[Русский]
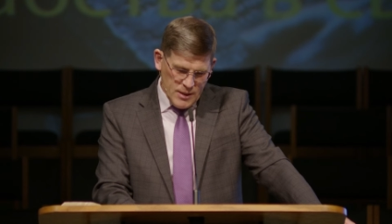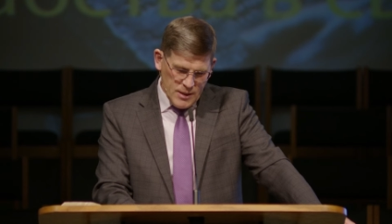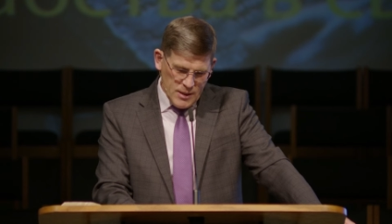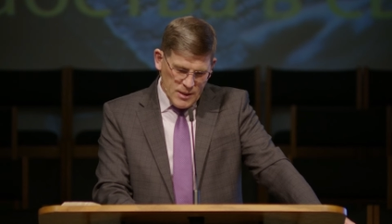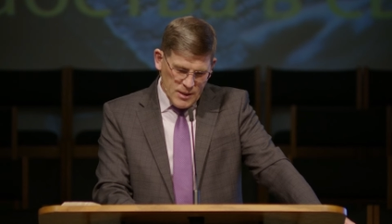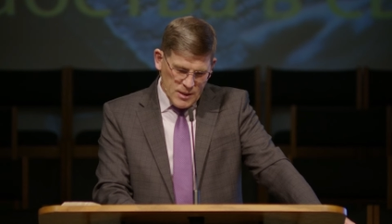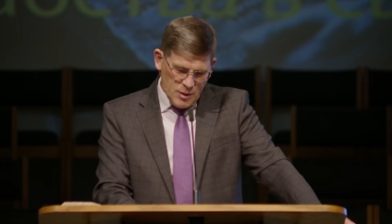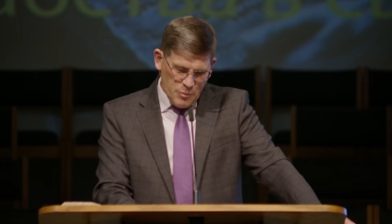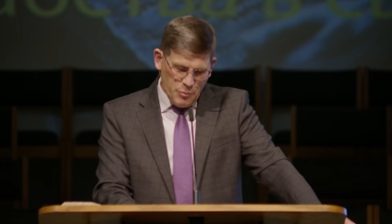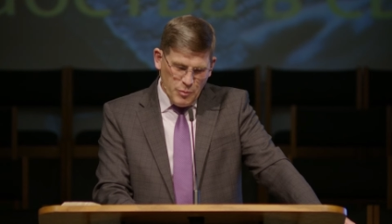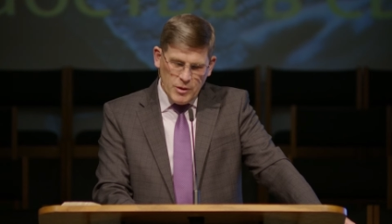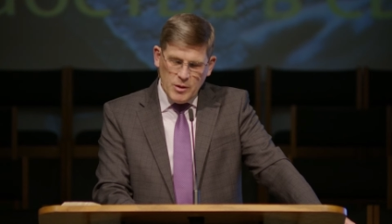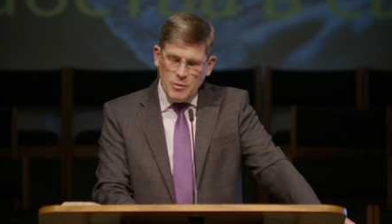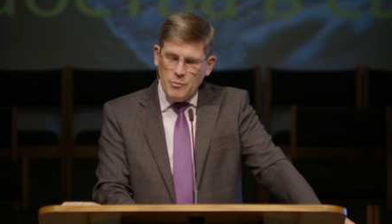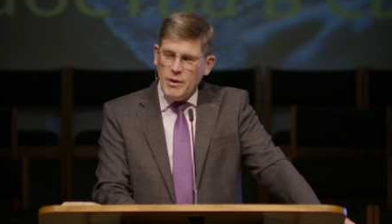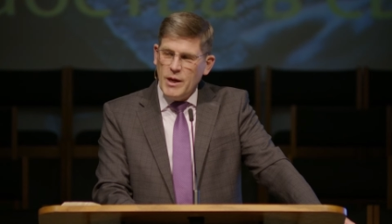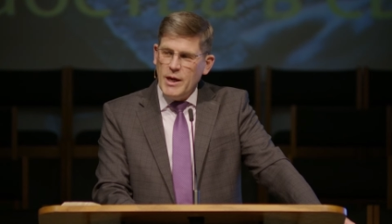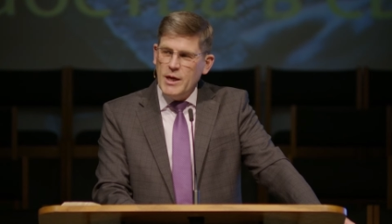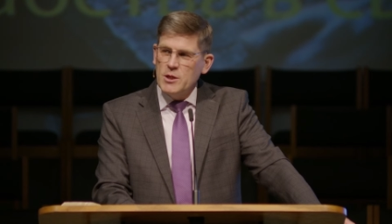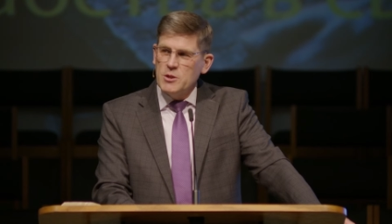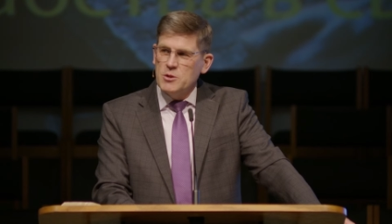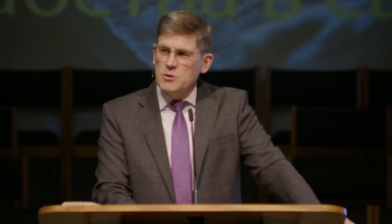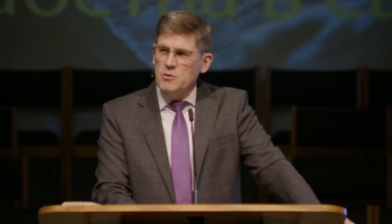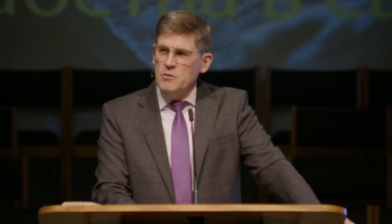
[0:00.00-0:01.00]
и ты
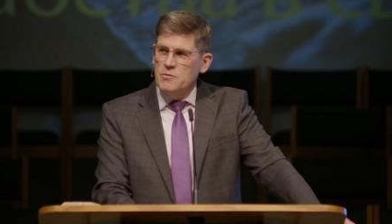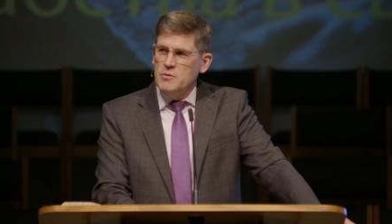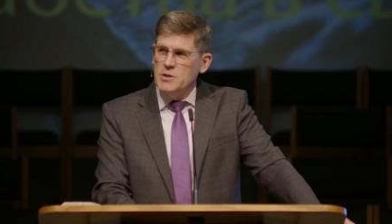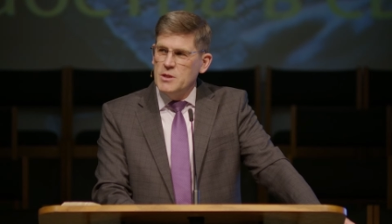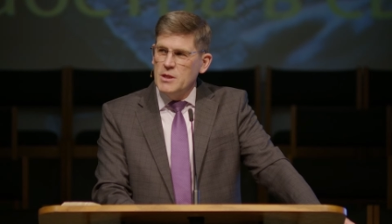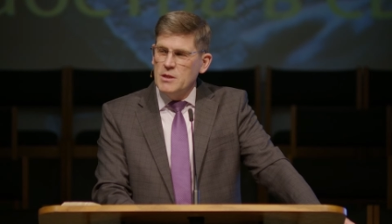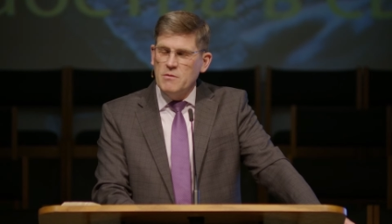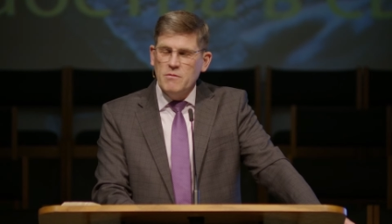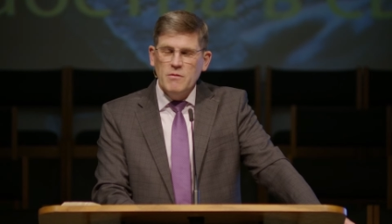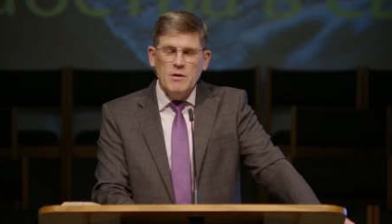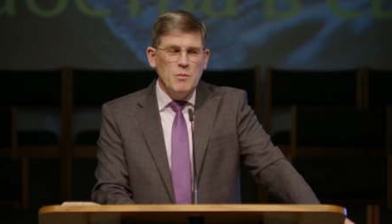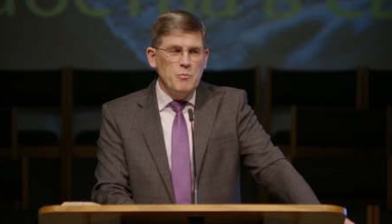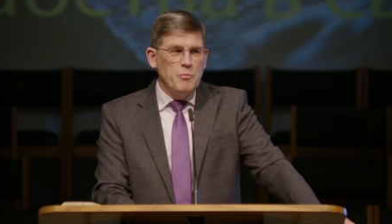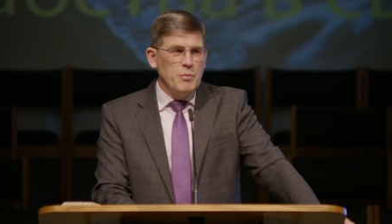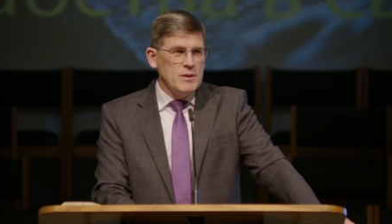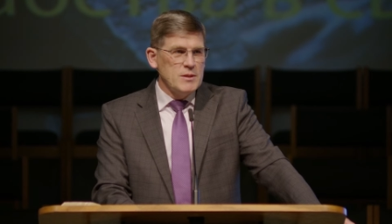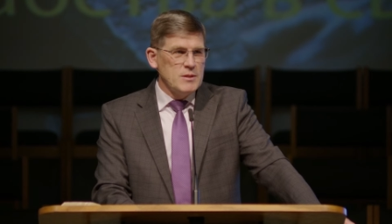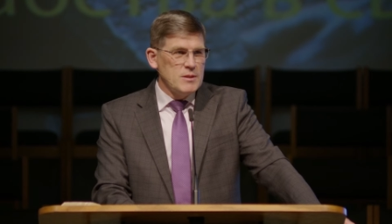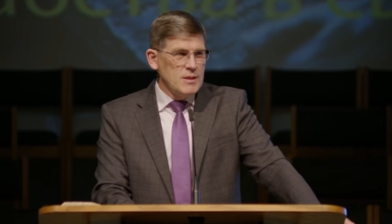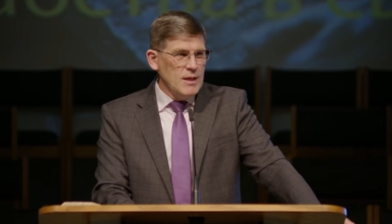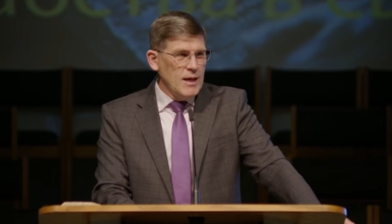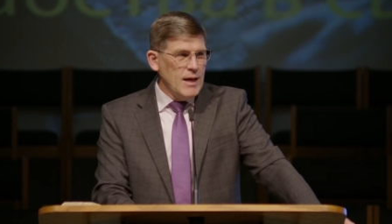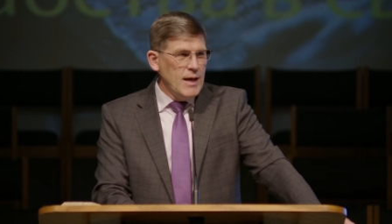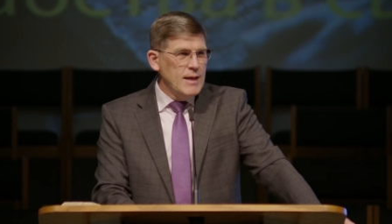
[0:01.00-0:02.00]
понимаешь, что все твои
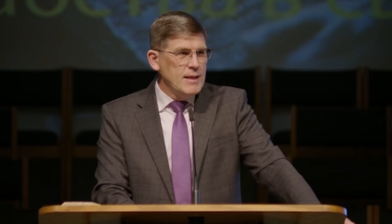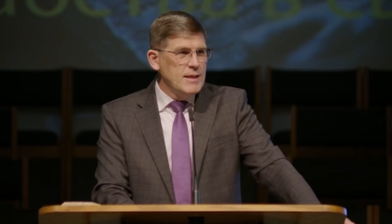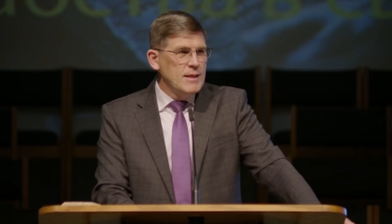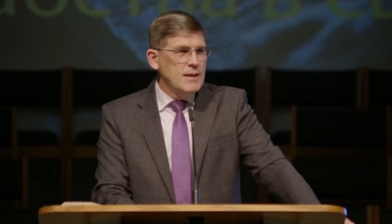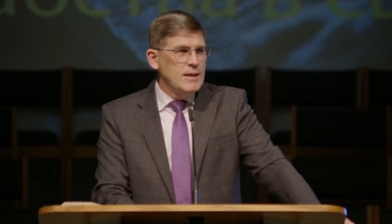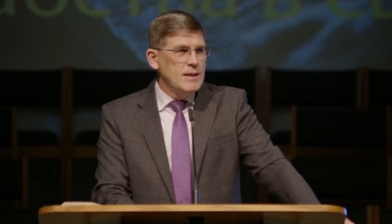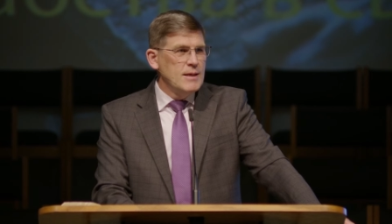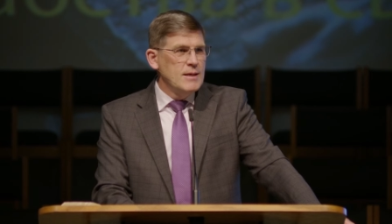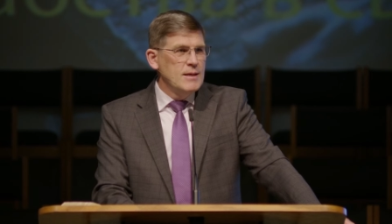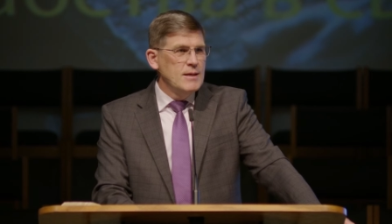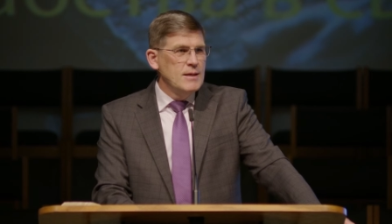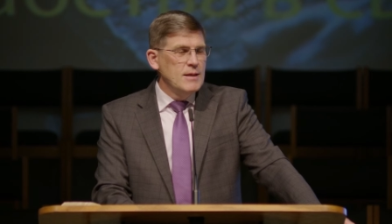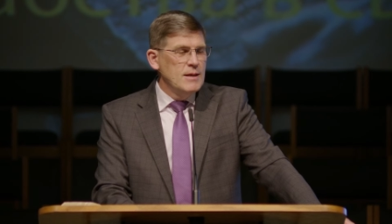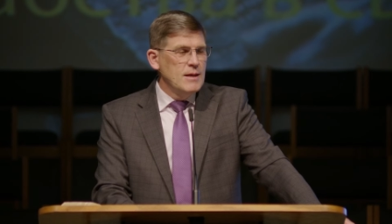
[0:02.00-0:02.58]
познания,